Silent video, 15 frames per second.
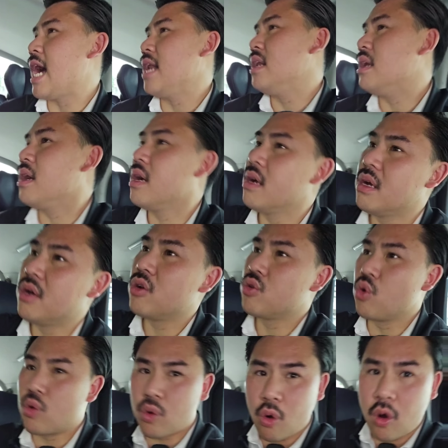ท่านหนึ่ง
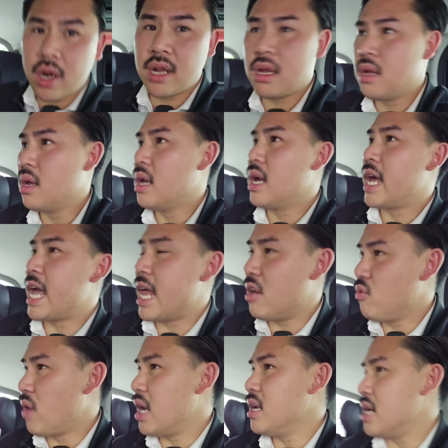ทุกคนเห็น
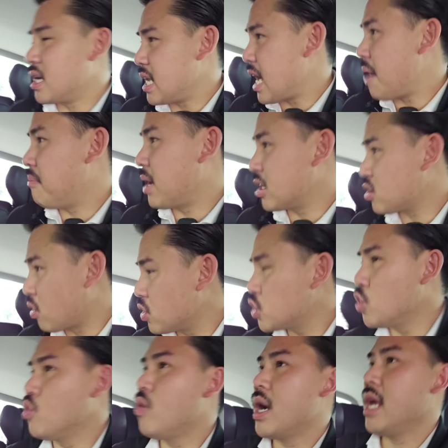ว่าเรื่องเนี้ยมันต้อง
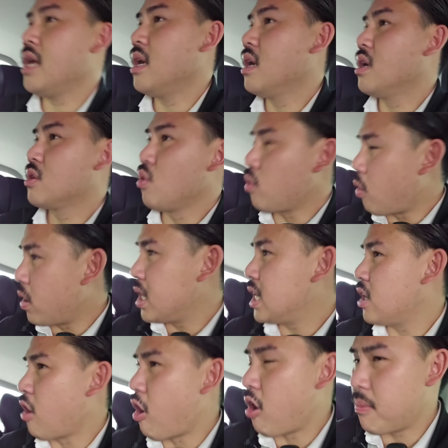ช่วยทุกคนถึ
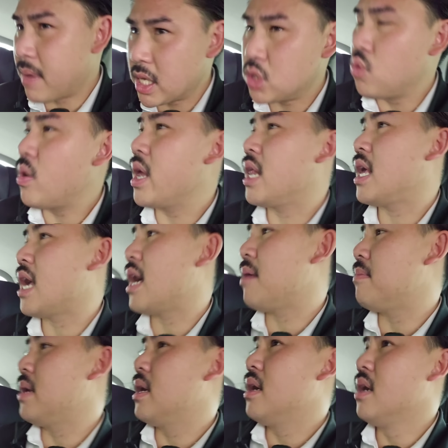งออกมาช่วยเนี่ยครั
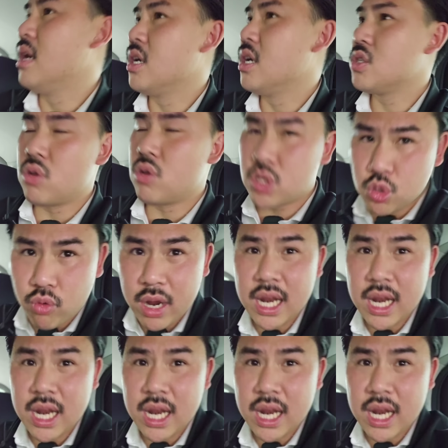บจนช่วย